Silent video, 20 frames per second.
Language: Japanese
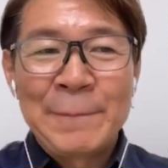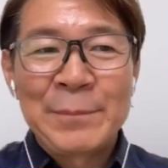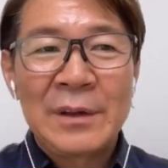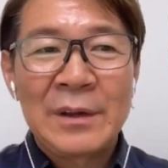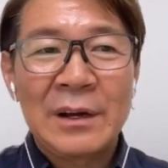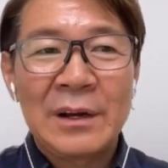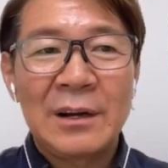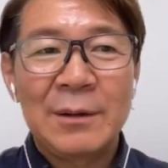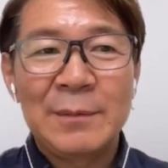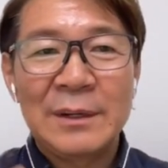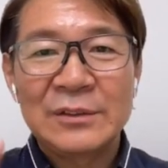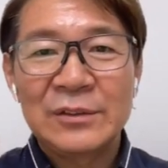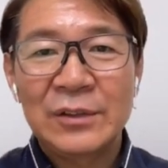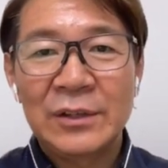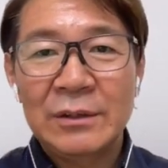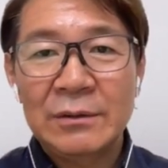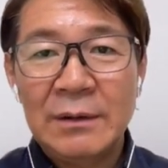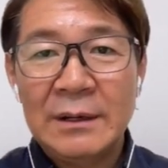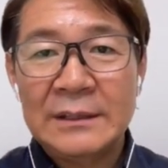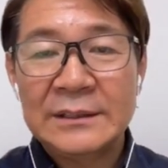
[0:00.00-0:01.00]
だからまあそ
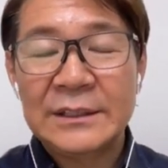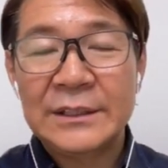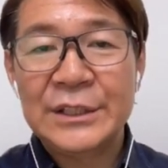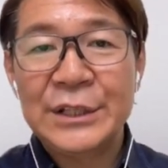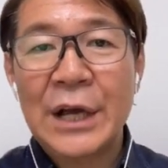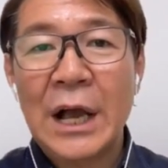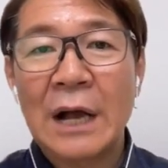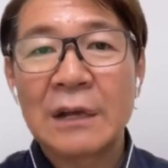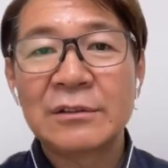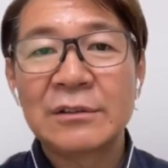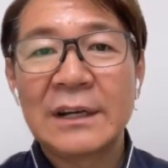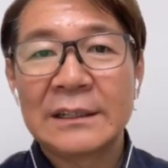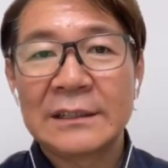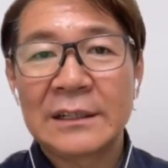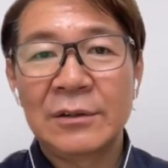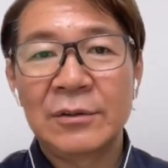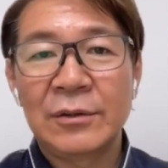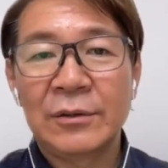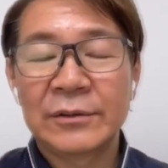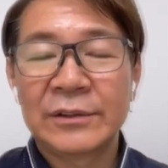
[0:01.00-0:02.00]
れは視覚
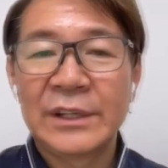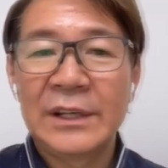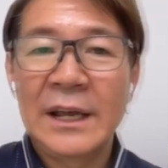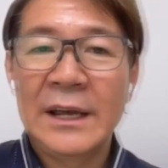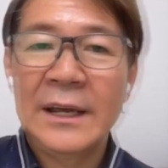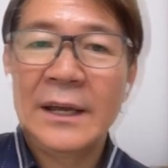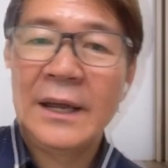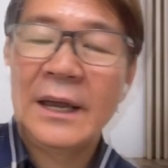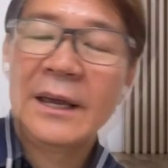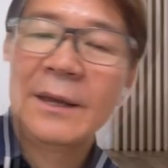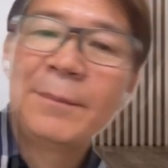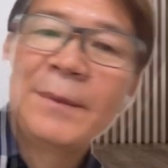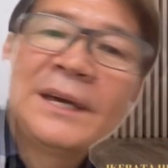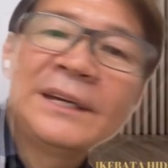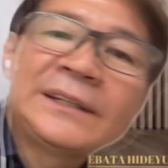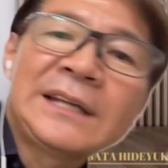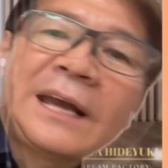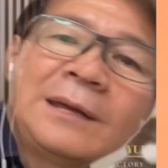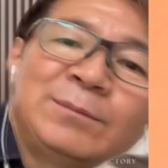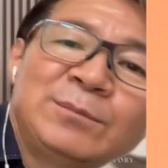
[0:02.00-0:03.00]
型の
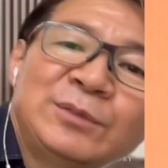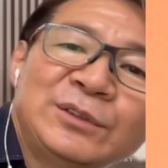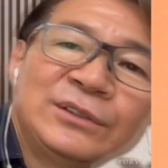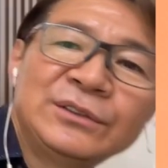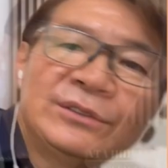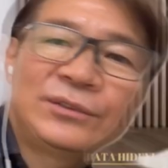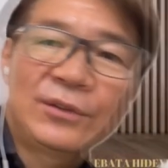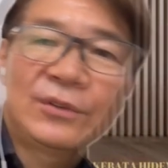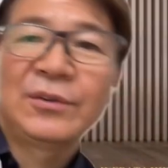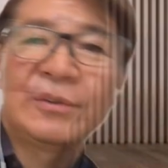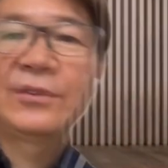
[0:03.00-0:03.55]
名タイプの